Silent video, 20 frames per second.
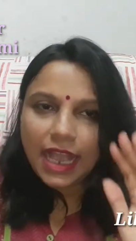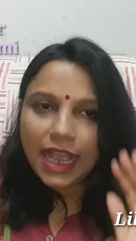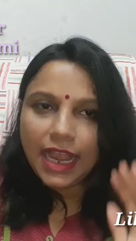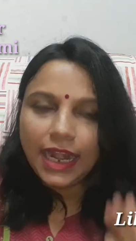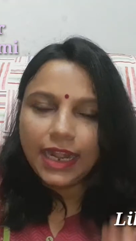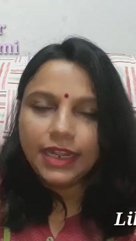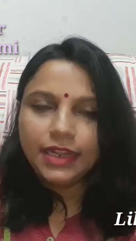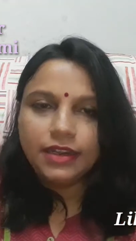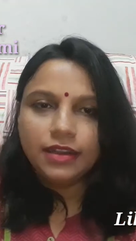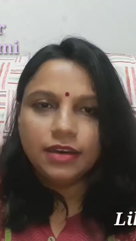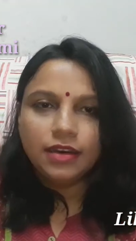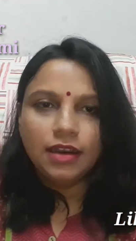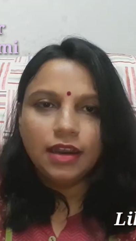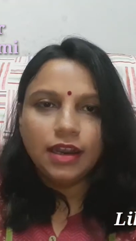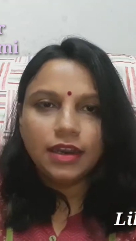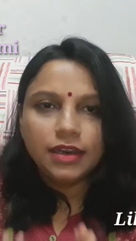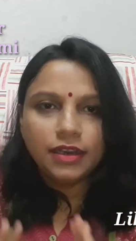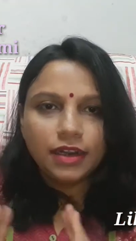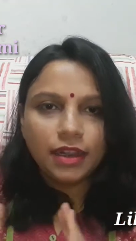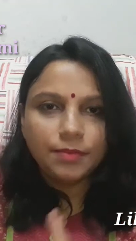एंड uh,
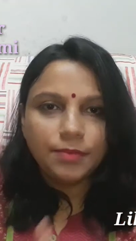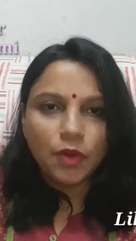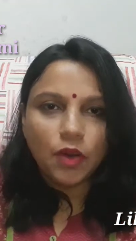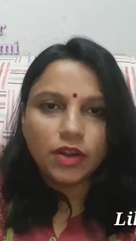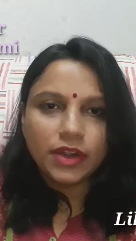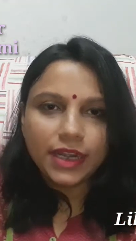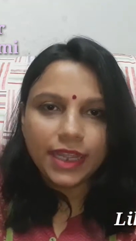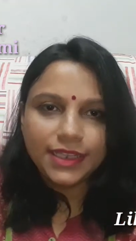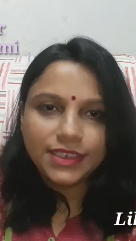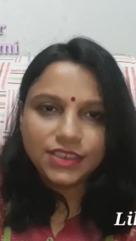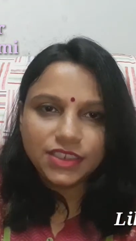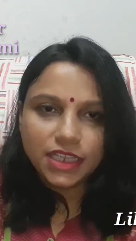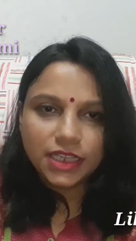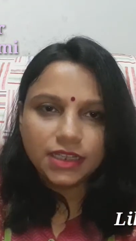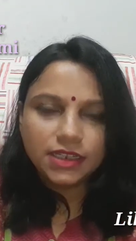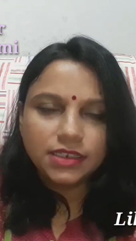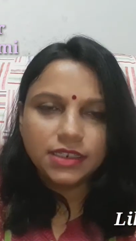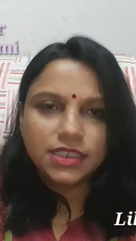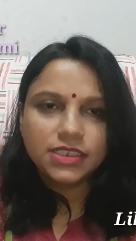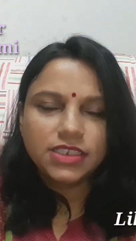अगर आप ऑनलाइन
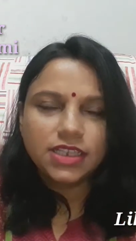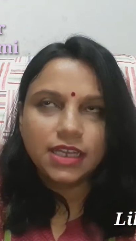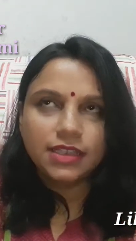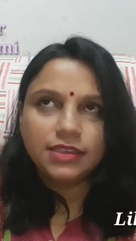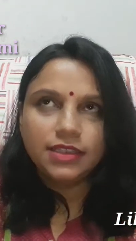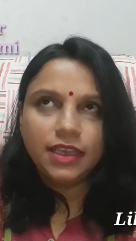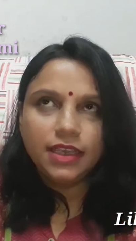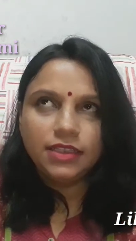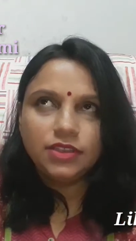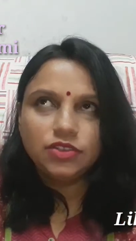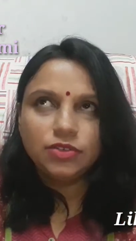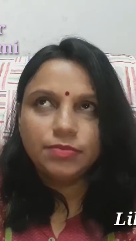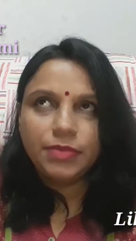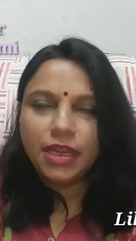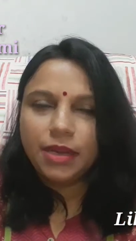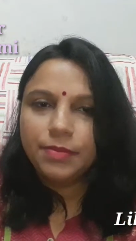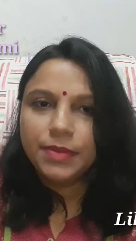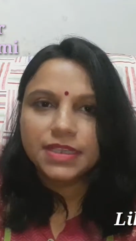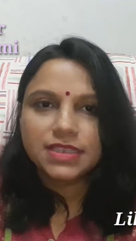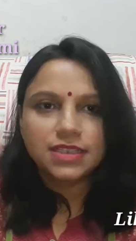चेक करना चाहते हैं तो
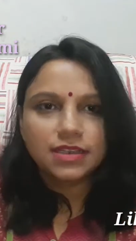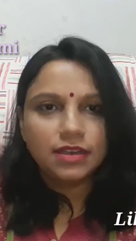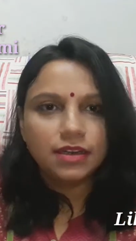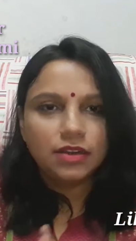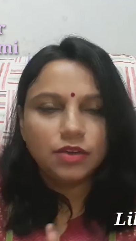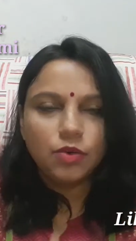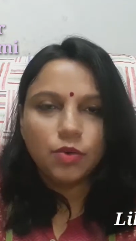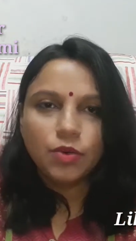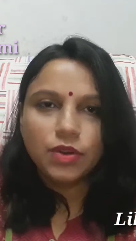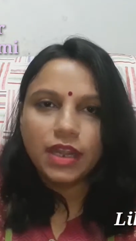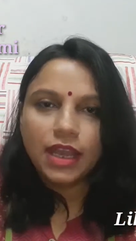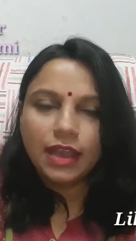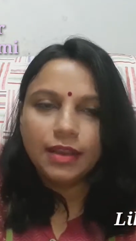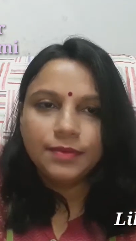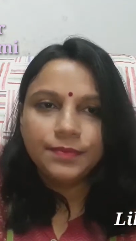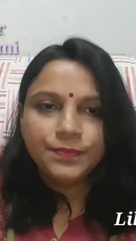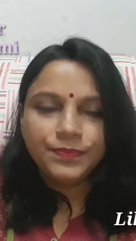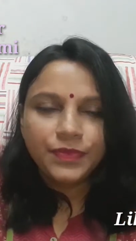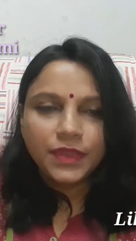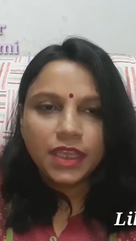मेरे पास अगर कोड है
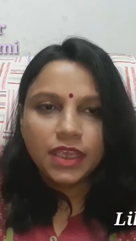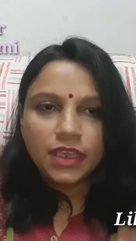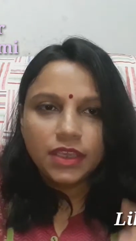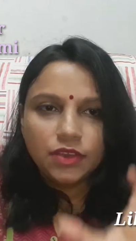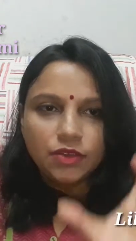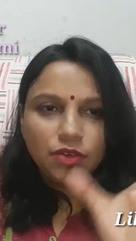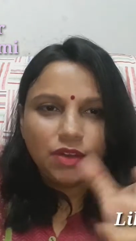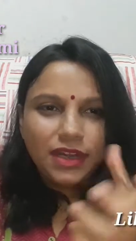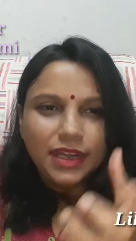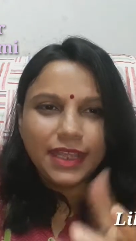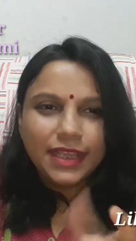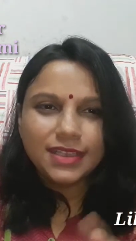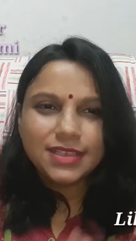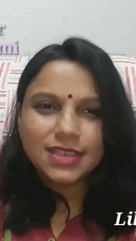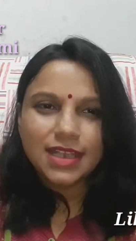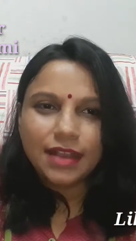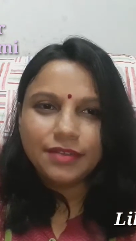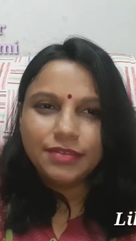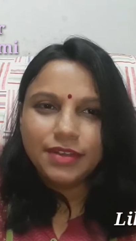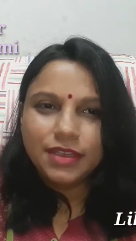यू नो
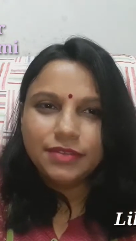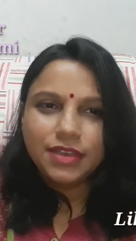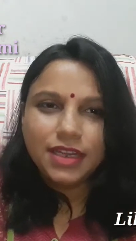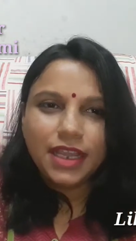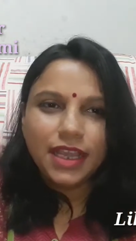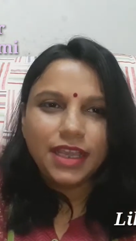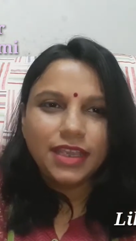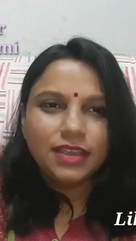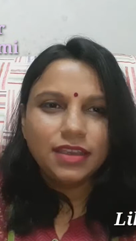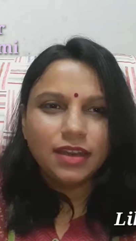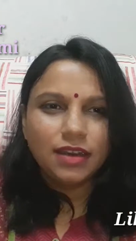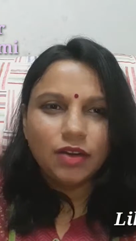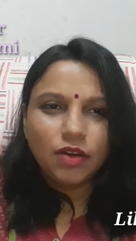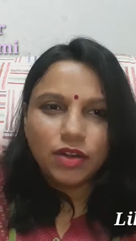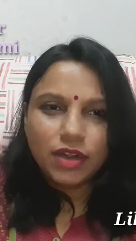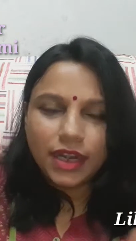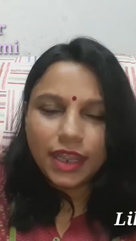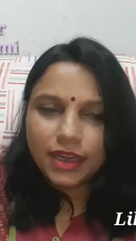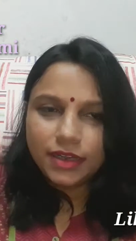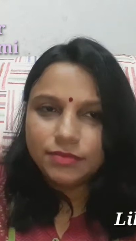लिंक्स अवेलेबल है या
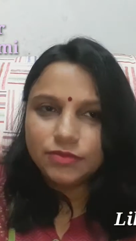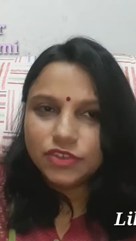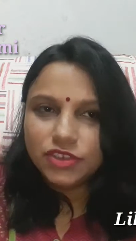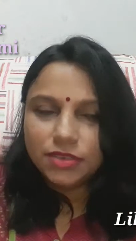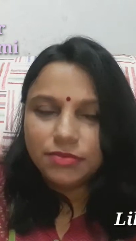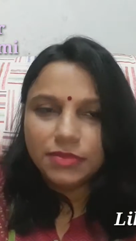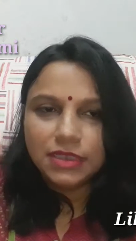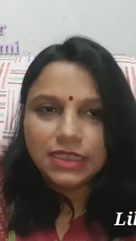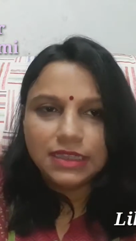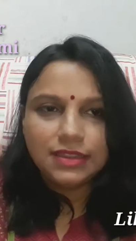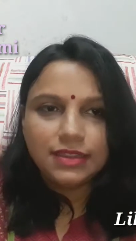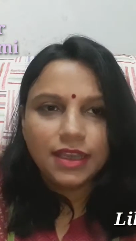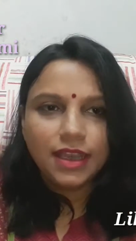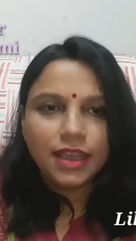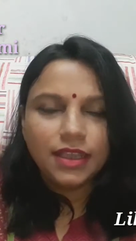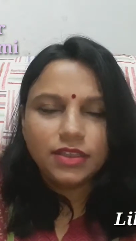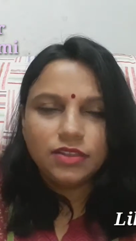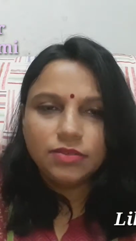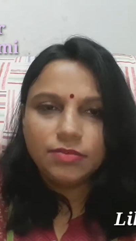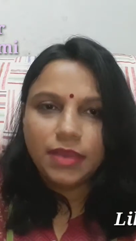ऑनलाइन मुझे मिलता
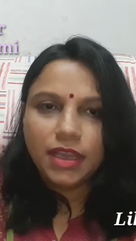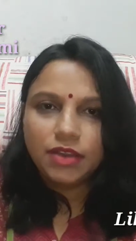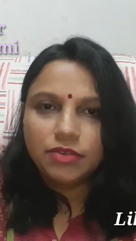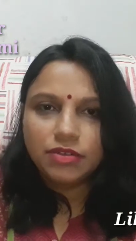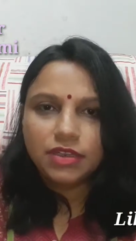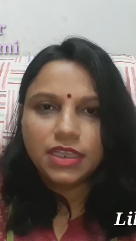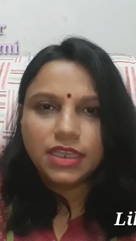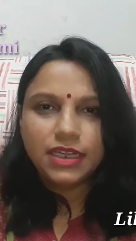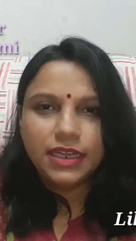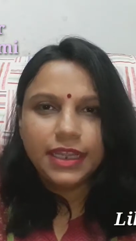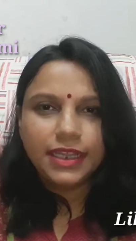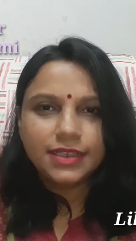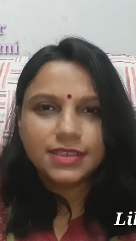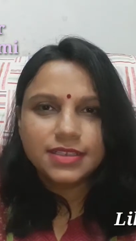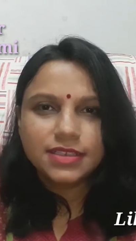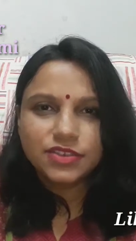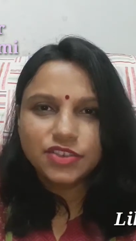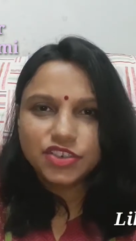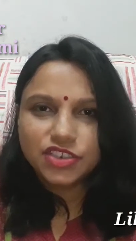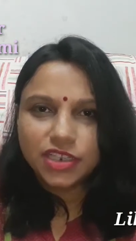है तो मैं उनकी
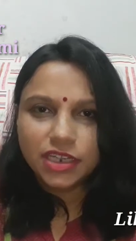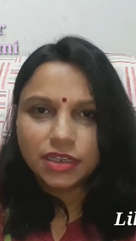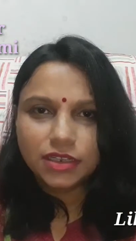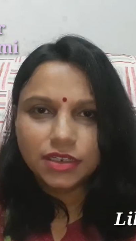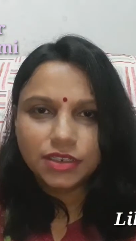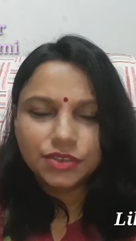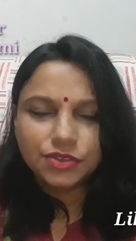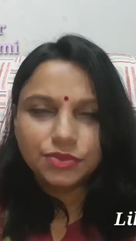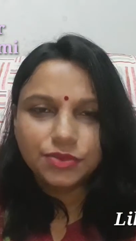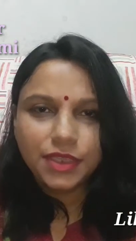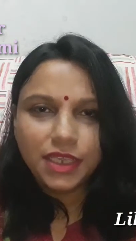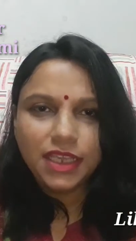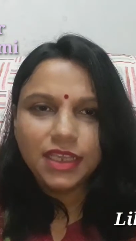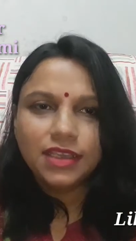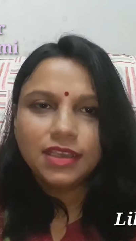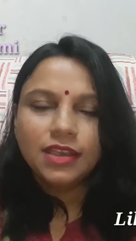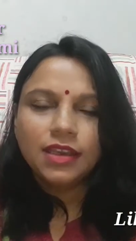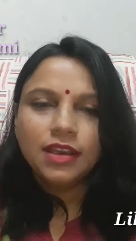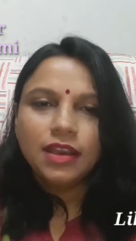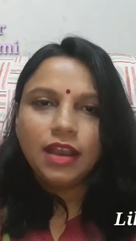लिंक्स शेयर कर दूँगी
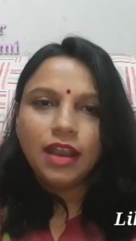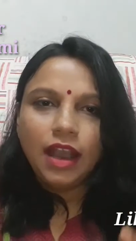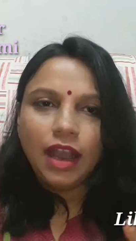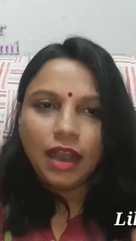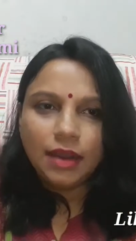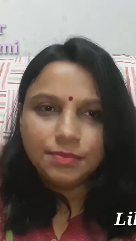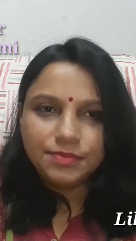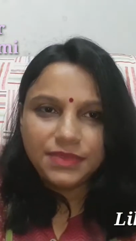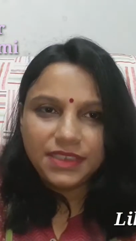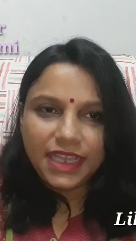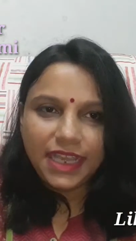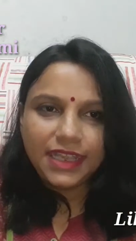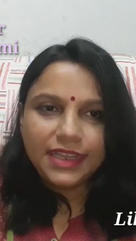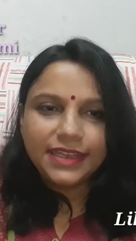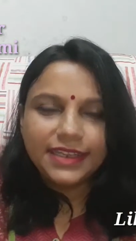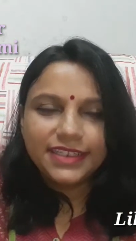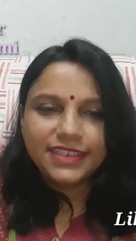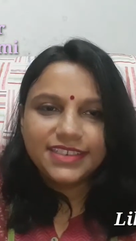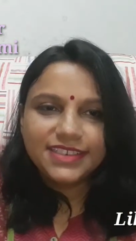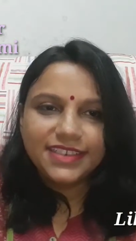आप
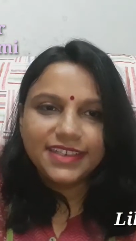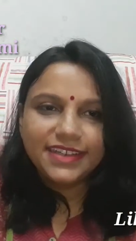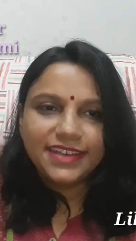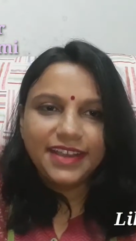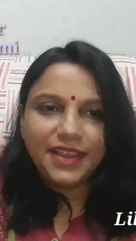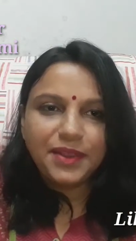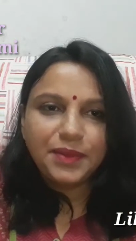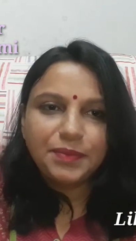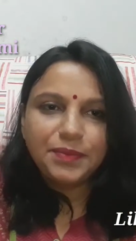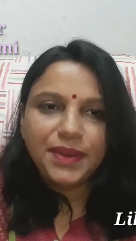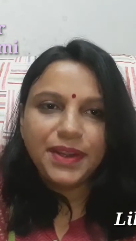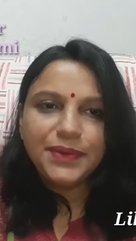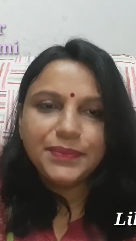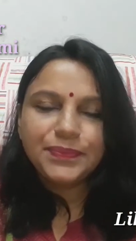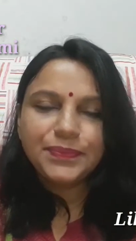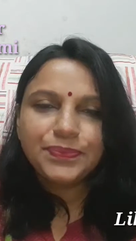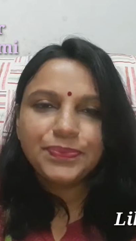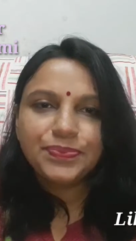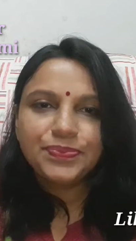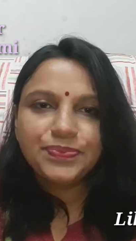देख लीजिएगा एक बार
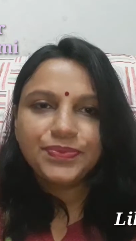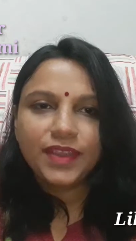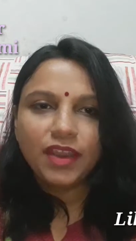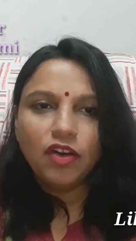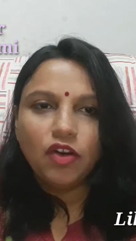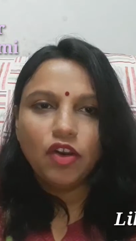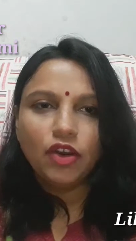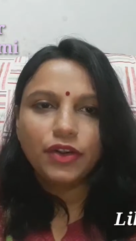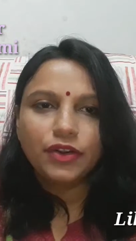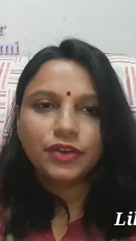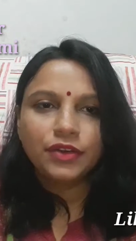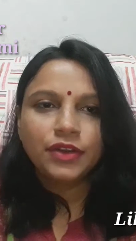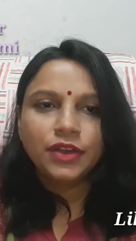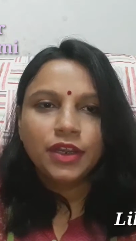और